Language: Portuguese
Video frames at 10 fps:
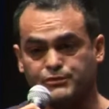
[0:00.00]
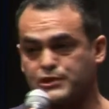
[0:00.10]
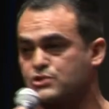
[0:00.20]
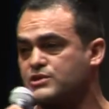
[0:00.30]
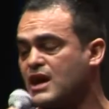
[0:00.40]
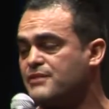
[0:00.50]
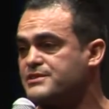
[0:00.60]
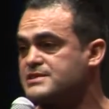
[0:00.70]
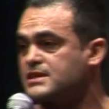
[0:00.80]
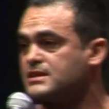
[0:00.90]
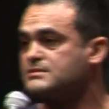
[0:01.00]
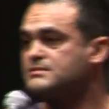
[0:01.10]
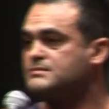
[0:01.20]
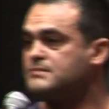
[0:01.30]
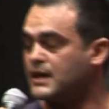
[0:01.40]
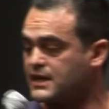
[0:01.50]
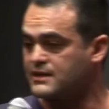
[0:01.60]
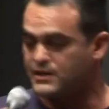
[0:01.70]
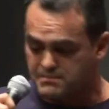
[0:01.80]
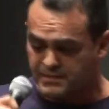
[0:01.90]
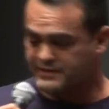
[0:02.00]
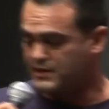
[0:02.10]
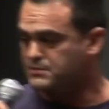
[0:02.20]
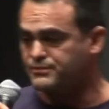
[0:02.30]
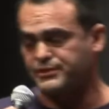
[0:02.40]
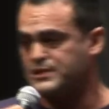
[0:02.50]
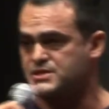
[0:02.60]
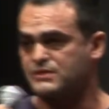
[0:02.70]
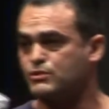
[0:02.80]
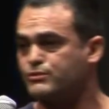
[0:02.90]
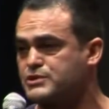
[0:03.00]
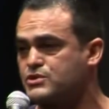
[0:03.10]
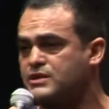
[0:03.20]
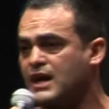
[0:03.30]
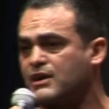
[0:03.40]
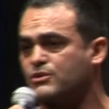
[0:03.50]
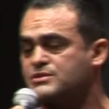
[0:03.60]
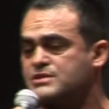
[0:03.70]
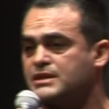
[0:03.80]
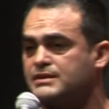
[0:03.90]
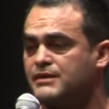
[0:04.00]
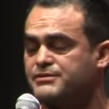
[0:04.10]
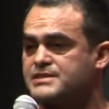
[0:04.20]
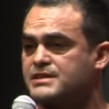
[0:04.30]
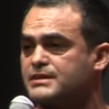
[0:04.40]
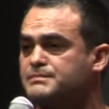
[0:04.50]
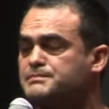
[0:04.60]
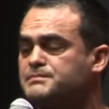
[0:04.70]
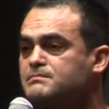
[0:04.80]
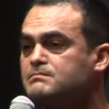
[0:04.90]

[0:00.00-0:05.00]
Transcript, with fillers: fez o que tinha a fazer, agredi-me, bateu-me, fez, fez o que tinha a acontecer, a fazer.